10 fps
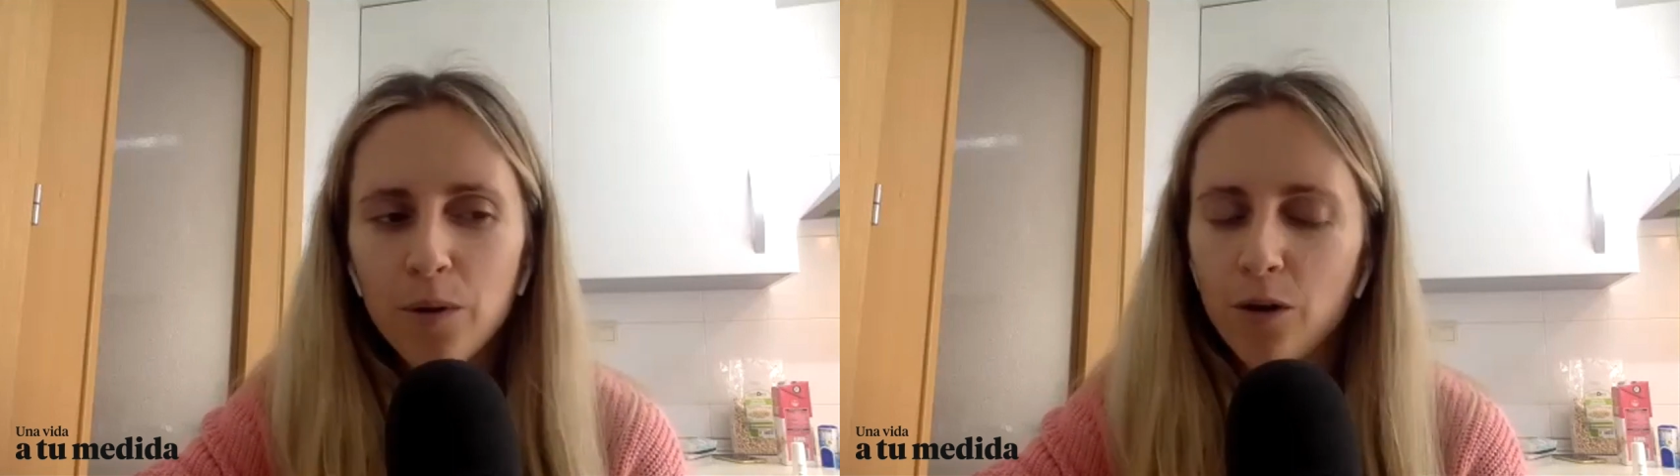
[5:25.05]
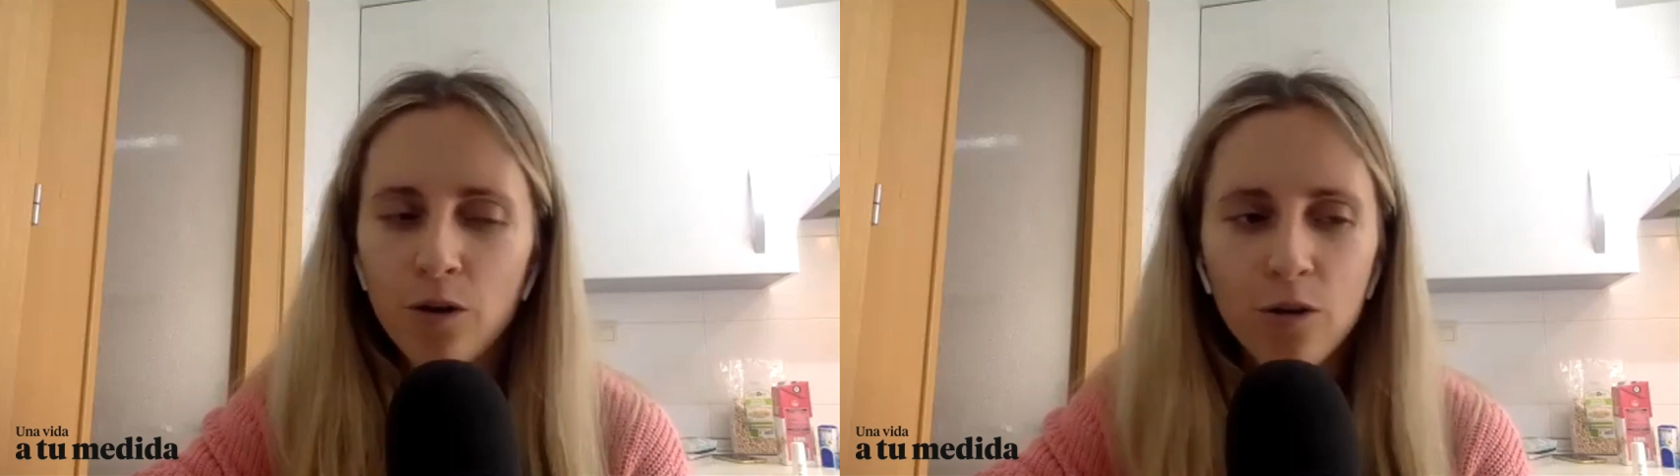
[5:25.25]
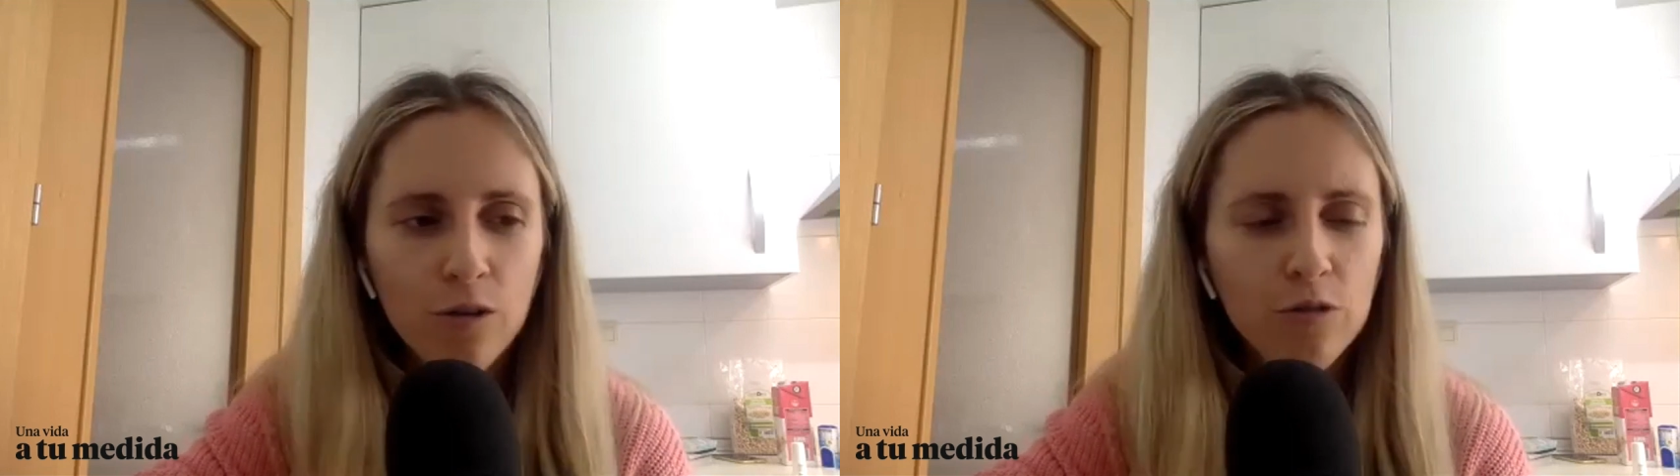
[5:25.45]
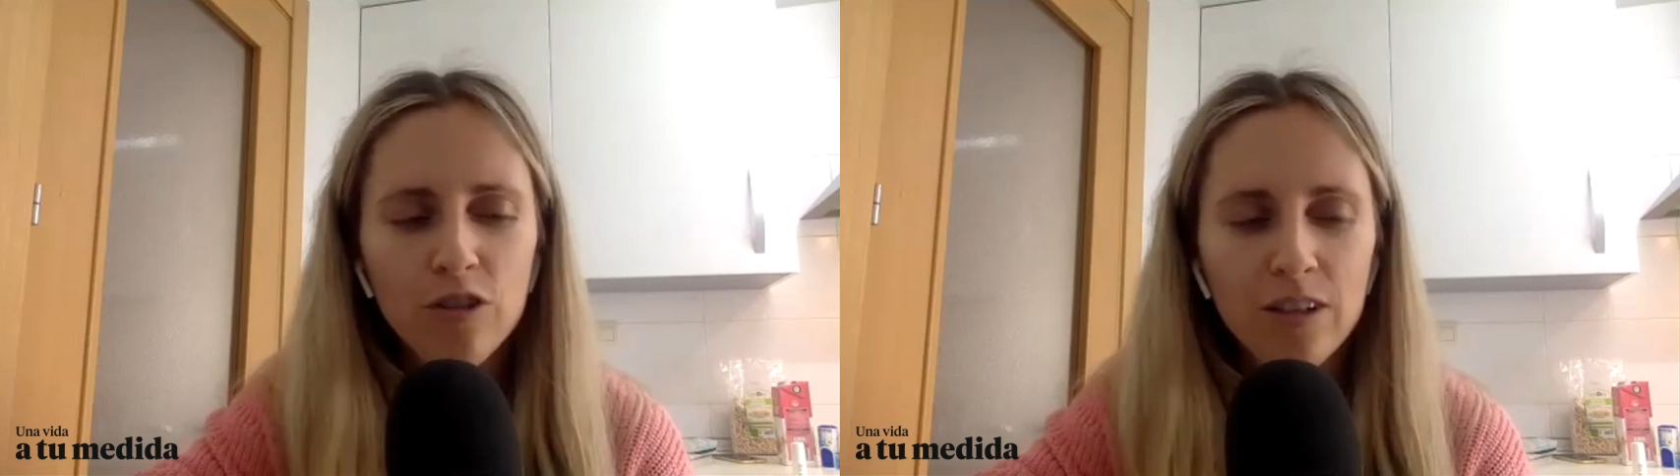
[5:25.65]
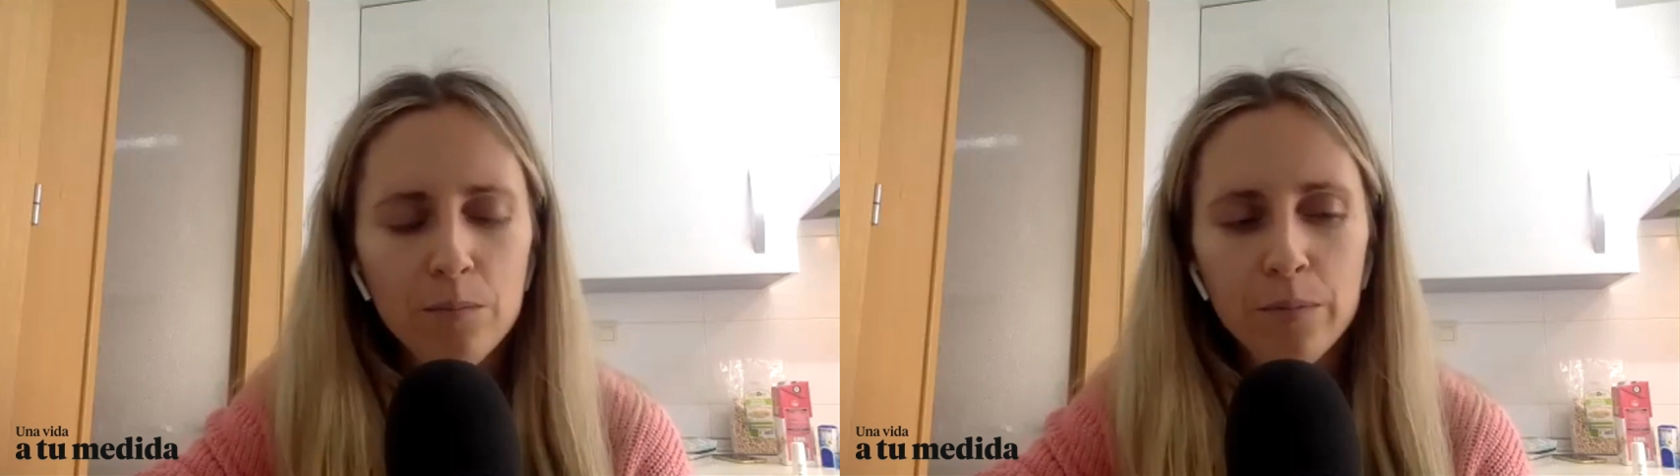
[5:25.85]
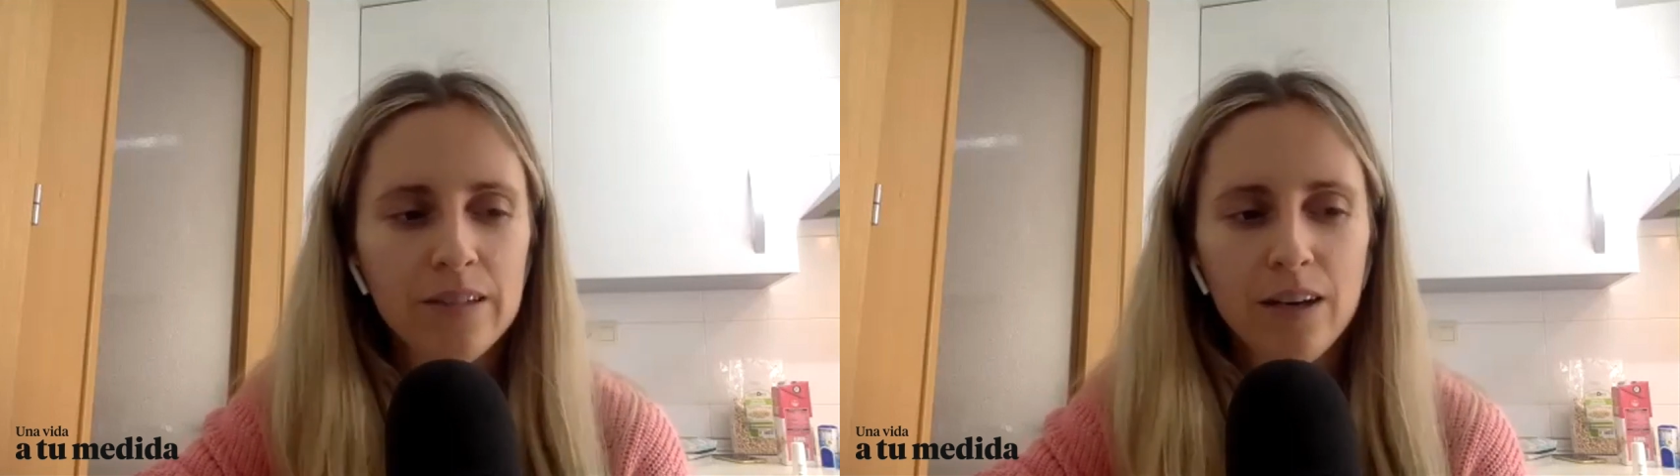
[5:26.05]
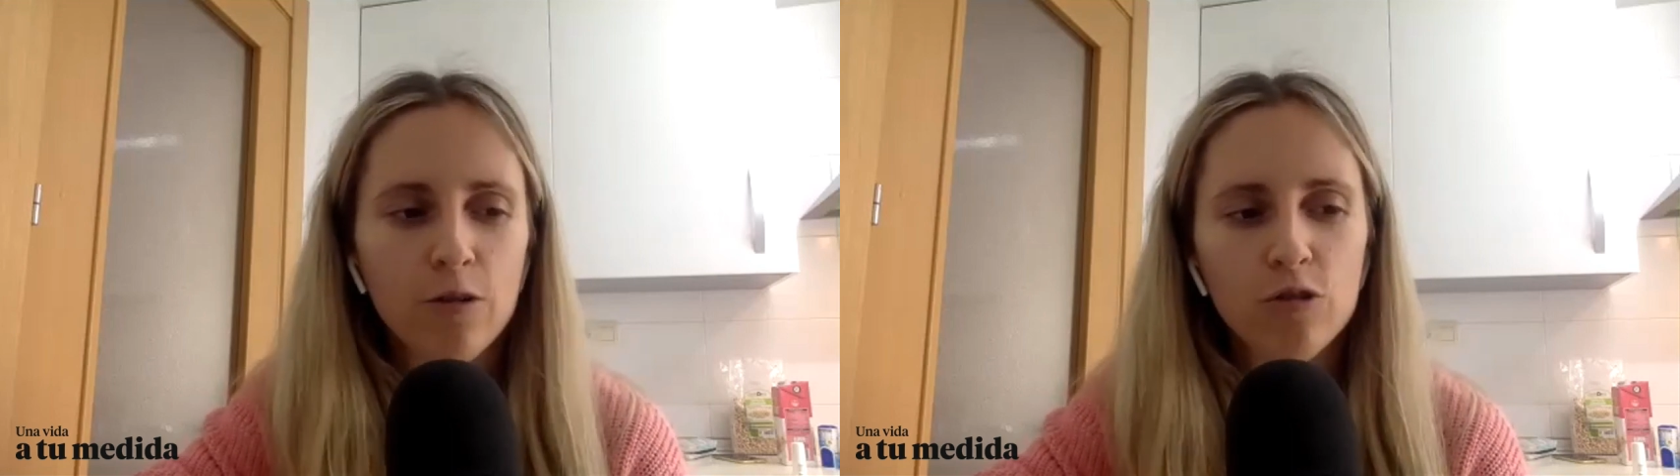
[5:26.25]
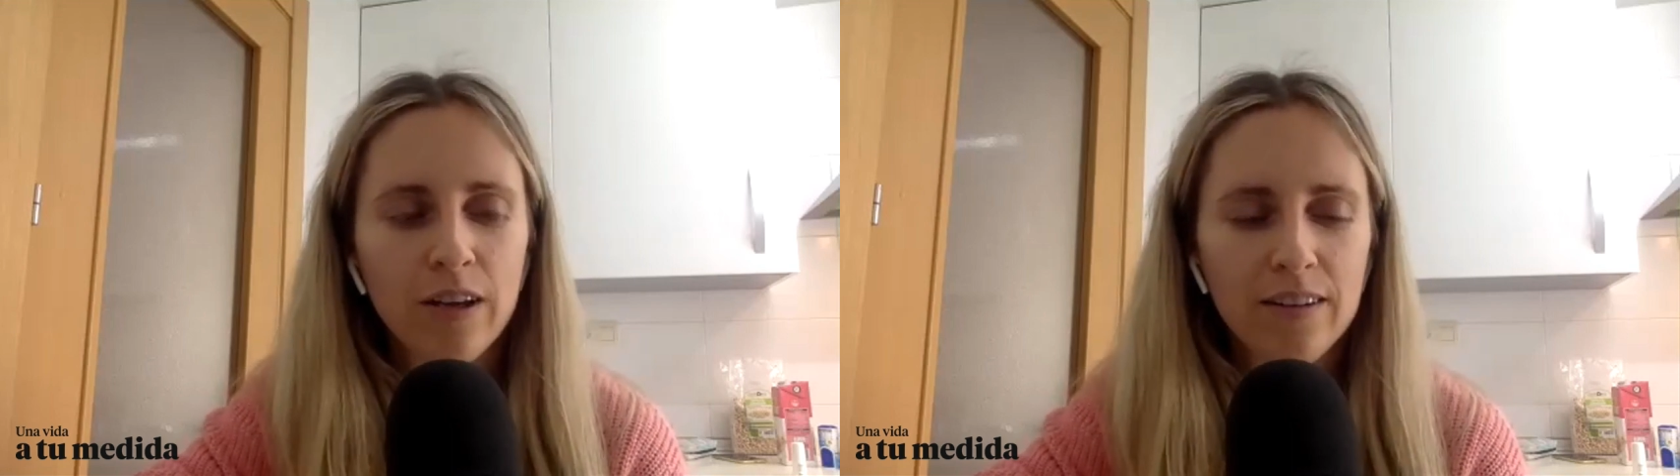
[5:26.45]
pero no siempre esas
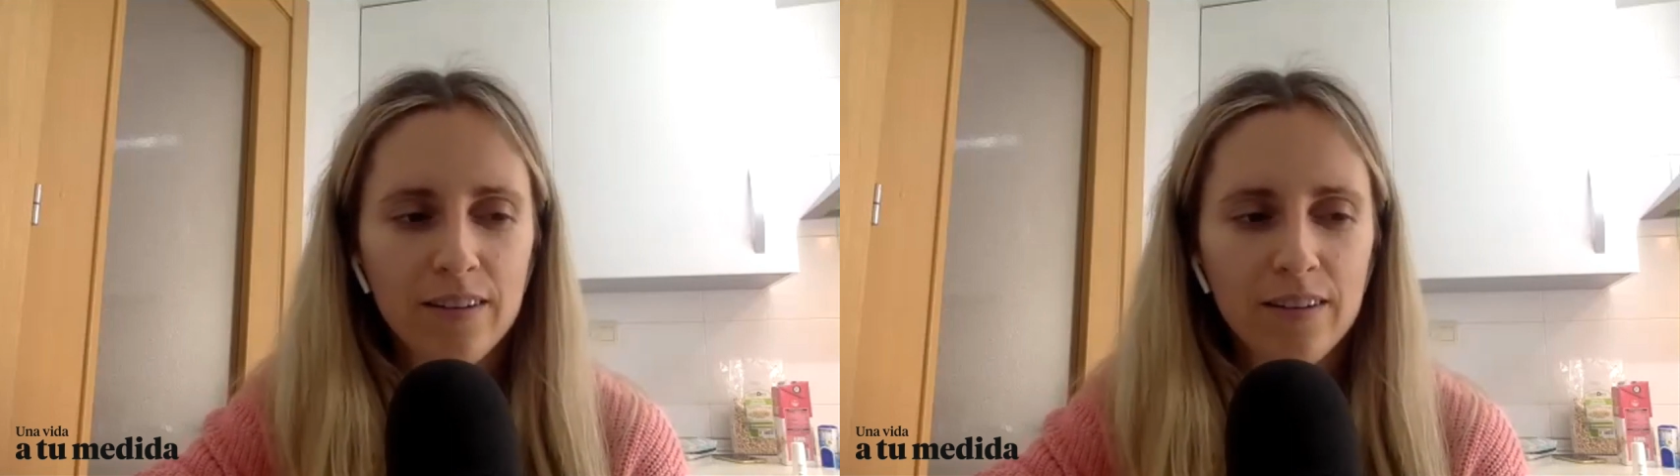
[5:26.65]
cosas